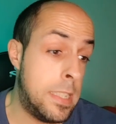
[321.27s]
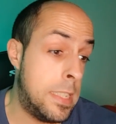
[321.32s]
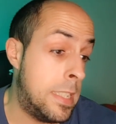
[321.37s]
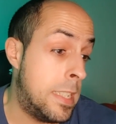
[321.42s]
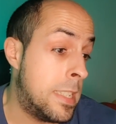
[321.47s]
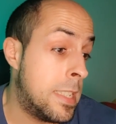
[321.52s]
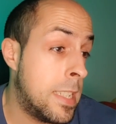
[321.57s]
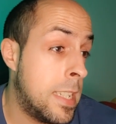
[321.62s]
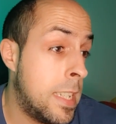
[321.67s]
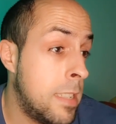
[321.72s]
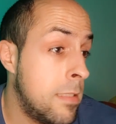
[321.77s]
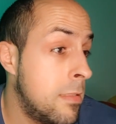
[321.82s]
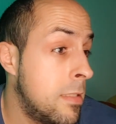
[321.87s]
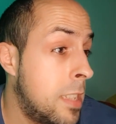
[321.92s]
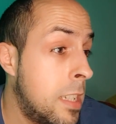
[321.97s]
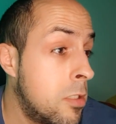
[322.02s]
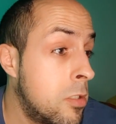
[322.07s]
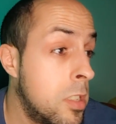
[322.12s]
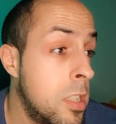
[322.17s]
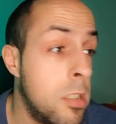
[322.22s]
Y es que,
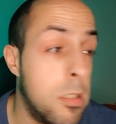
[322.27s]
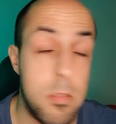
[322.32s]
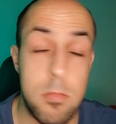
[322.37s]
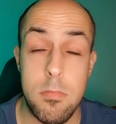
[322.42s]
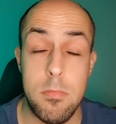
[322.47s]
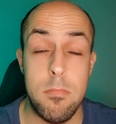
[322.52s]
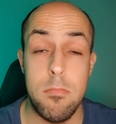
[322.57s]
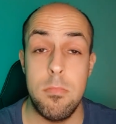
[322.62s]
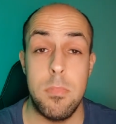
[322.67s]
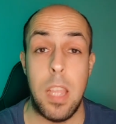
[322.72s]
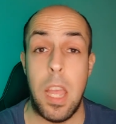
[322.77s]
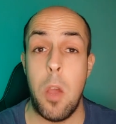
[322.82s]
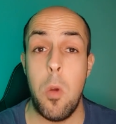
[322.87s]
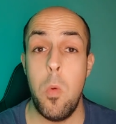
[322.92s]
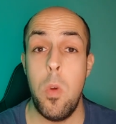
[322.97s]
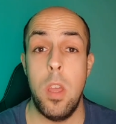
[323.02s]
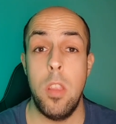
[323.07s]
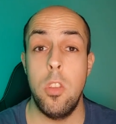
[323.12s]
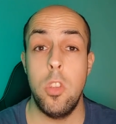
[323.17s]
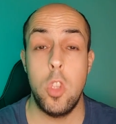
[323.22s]
ya os digo, ha
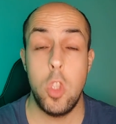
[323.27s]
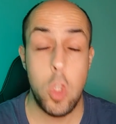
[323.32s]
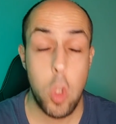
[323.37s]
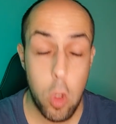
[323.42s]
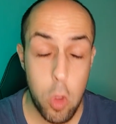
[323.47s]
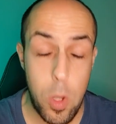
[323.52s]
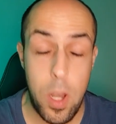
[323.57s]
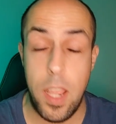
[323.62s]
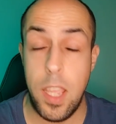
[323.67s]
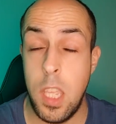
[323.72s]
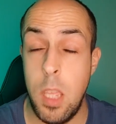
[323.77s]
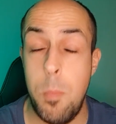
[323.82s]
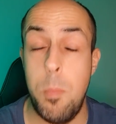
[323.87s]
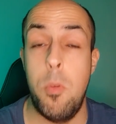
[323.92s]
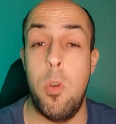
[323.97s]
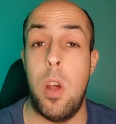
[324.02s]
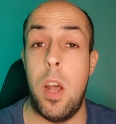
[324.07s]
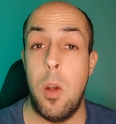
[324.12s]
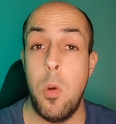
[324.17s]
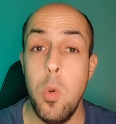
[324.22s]
jugado todo el
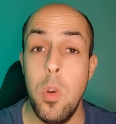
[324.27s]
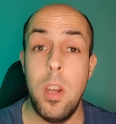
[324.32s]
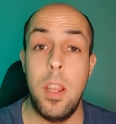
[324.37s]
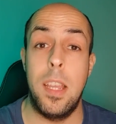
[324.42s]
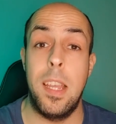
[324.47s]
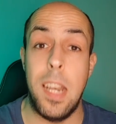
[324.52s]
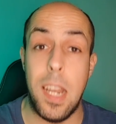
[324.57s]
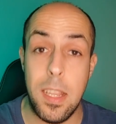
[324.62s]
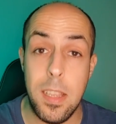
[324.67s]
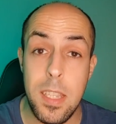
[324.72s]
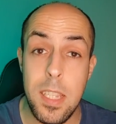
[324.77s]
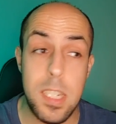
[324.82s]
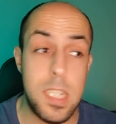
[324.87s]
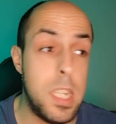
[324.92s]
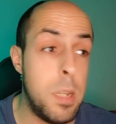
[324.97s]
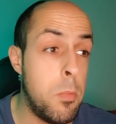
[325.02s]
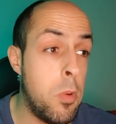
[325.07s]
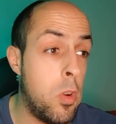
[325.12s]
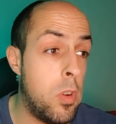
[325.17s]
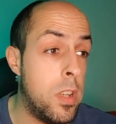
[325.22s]
equipo a un
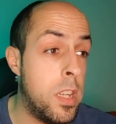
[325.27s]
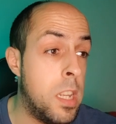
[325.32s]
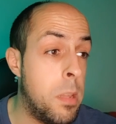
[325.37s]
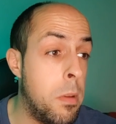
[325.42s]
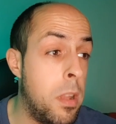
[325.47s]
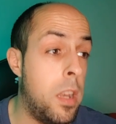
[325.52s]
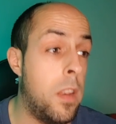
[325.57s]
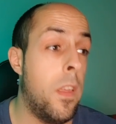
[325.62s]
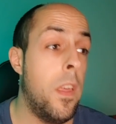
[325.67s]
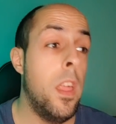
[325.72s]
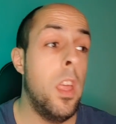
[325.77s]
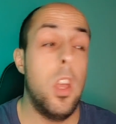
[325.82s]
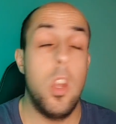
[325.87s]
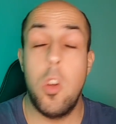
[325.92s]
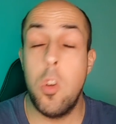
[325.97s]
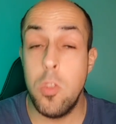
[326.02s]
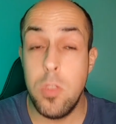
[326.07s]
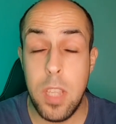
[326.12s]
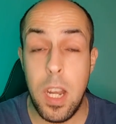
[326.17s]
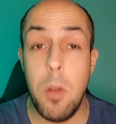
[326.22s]
grandísimo nivel
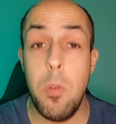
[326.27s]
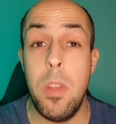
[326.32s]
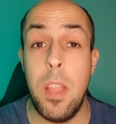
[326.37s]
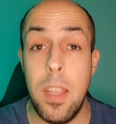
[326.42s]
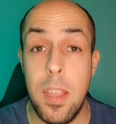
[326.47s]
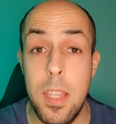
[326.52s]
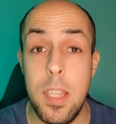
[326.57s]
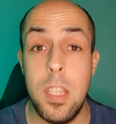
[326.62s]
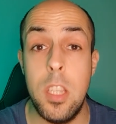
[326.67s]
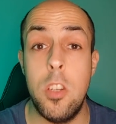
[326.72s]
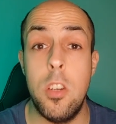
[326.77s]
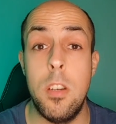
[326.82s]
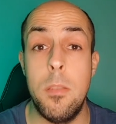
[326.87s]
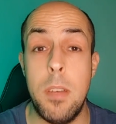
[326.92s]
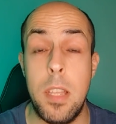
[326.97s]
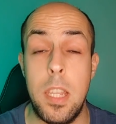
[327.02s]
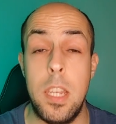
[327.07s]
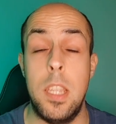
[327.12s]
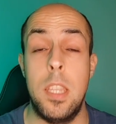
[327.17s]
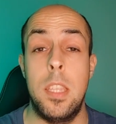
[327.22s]
contra un Atlético de
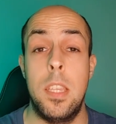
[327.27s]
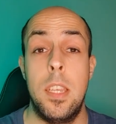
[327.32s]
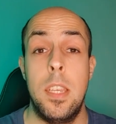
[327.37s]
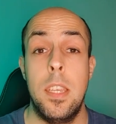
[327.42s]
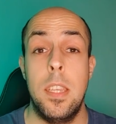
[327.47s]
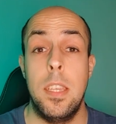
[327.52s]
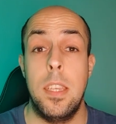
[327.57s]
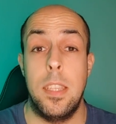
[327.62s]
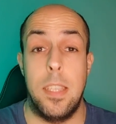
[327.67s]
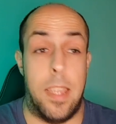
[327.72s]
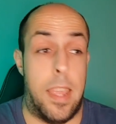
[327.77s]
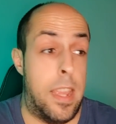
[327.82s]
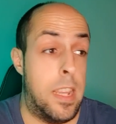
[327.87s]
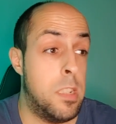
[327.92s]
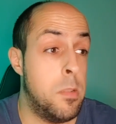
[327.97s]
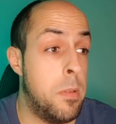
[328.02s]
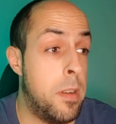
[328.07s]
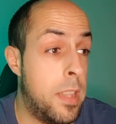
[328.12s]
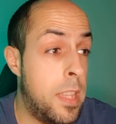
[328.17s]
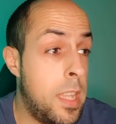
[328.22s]
Madrid que
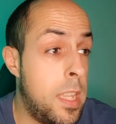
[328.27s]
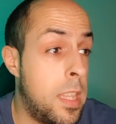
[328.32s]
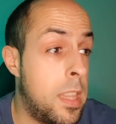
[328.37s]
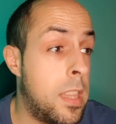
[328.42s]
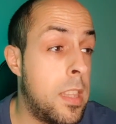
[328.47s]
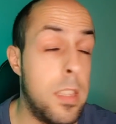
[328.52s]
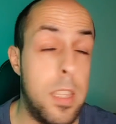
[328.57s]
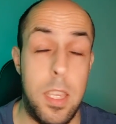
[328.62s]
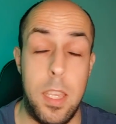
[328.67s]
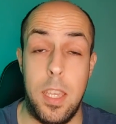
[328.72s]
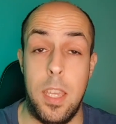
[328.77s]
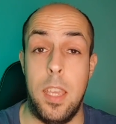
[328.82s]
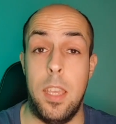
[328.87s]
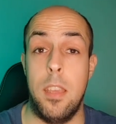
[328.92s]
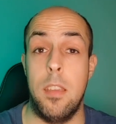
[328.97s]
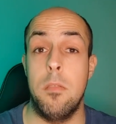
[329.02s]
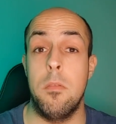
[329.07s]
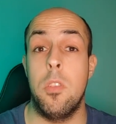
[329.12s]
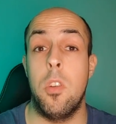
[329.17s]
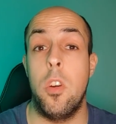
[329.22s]
es verdad,
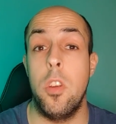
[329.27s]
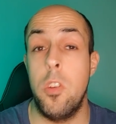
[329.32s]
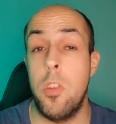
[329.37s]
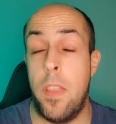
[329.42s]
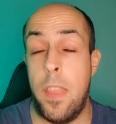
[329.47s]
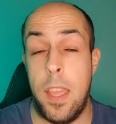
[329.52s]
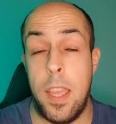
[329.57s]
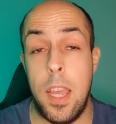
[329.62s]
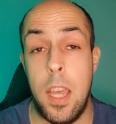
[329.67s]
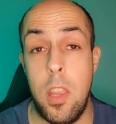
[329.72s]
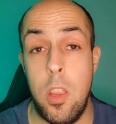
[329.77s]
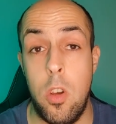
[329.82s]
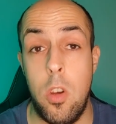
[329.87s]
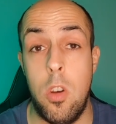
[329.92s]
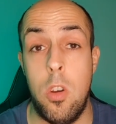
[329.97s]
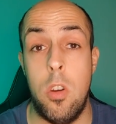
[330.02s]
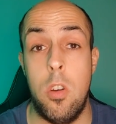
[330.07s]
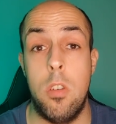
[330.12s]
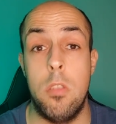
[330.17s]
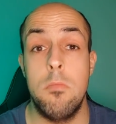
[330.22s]
eh, hoy no ha,
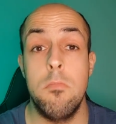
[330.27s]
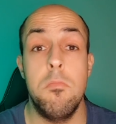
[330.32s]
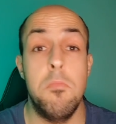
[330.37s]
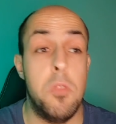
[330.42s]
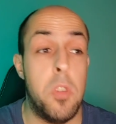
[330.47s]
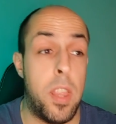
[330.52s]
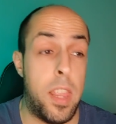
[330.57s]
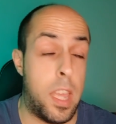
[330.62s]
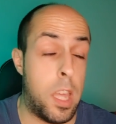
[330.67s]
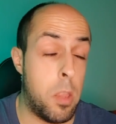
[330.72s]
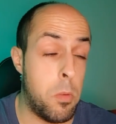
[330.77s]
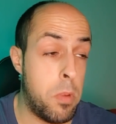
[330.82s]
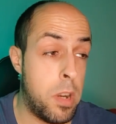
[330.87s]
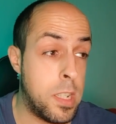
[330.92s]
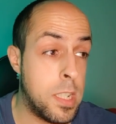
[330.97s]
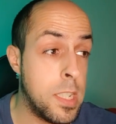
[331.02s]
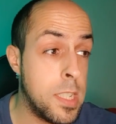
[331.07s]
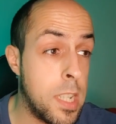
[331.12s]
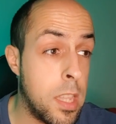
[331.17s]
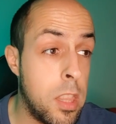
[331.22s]
dejado, no ha dejado buenas
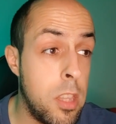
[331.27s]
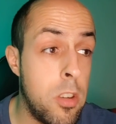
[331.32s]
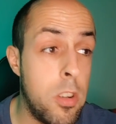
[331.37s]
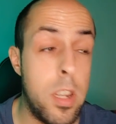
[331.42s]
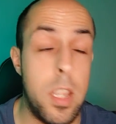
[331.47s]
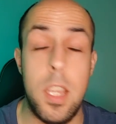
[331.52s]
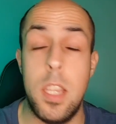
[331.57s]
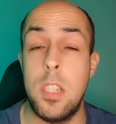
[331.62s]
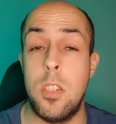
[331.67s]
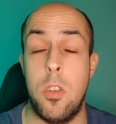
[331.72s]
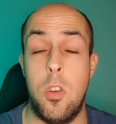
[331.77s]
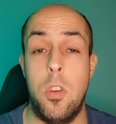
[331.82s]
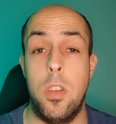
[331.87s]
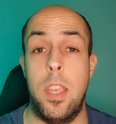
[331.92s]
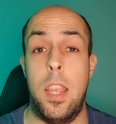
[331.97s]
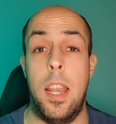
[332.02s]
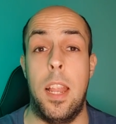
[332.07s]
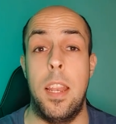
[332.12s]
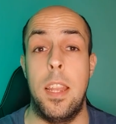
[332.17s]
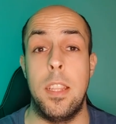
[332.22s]
sensaciones, hoy
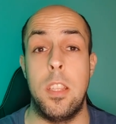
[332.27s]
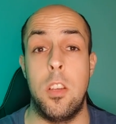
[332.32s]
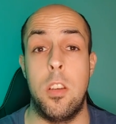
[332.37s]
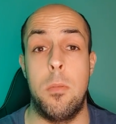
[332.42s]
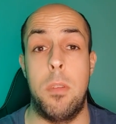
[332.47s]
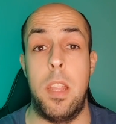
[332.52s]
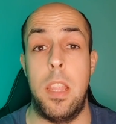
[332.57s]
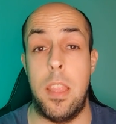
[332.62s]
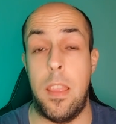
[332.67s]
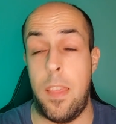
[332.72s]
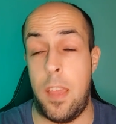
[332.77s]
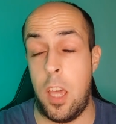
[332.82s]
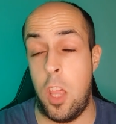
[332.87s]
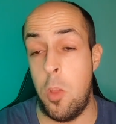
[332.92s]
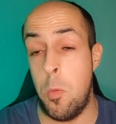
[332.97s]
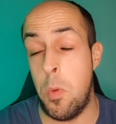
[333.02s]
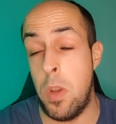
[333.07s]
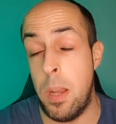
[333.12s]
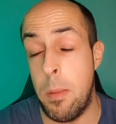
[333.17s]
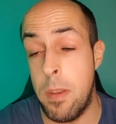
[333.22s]
el Atlético de Madrid ha dejado
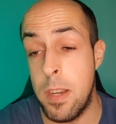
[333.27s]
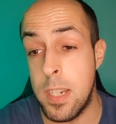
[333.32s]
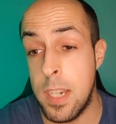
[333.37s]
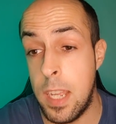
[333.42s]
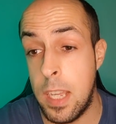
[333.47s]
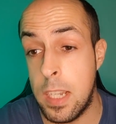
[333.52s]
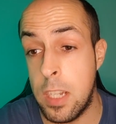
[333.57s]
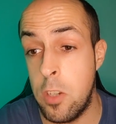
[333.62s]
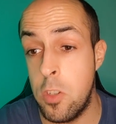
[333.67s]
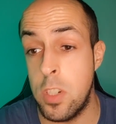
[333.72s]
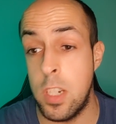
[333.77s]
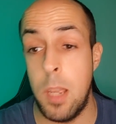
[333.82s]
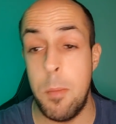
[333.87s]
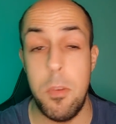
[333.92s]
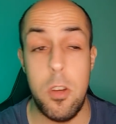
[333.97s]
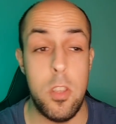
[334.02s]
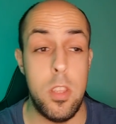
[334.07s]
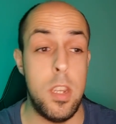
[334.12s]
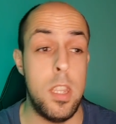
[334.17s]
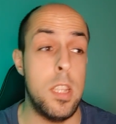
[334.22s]
muy diversa a Kroos y
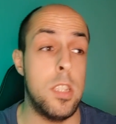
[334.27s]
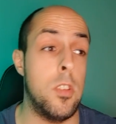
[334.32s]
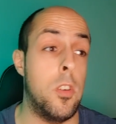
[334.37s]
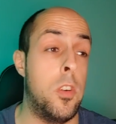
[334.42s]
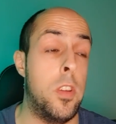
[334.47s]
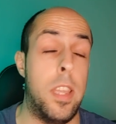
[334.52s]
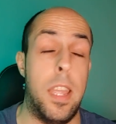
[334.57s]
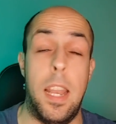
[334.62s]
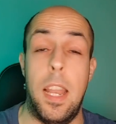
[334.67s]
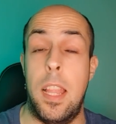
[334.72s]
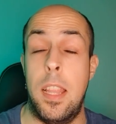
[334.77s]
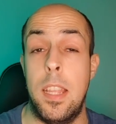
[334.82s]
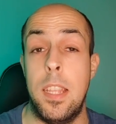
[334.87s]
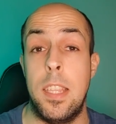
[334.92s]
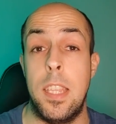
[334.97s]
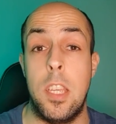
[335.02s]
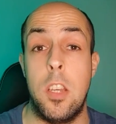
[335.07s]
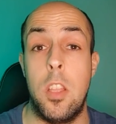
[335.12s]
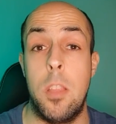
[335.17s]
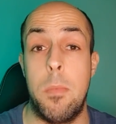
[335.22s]
Modric, hoy el
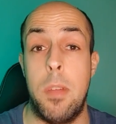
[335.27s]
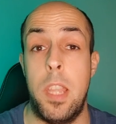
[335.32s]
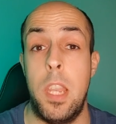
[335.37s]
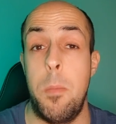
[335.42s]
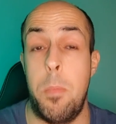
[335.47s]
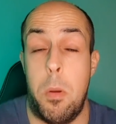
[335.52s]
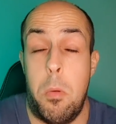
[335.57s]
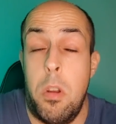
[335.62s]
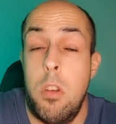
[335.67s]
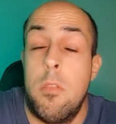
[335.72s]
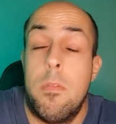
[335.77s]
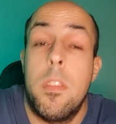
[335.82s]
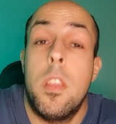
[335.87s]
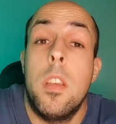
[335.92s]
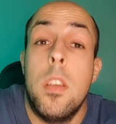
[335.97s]
Atlético de Madrid, pero bueno,